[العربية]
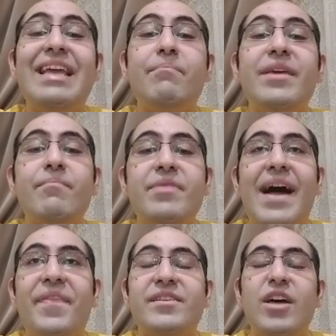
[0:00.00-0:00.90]
ده
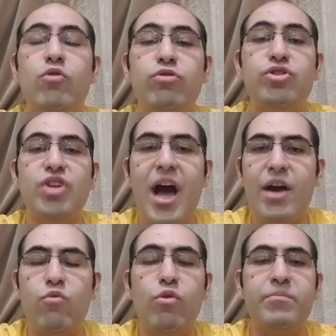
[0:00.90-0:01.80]
بيمنع تساقط
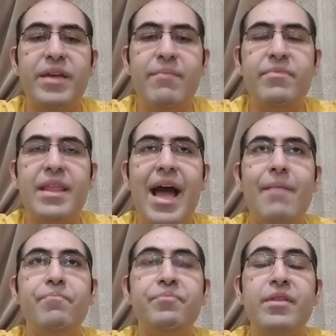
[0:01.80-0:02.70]
الشعر وبيمنع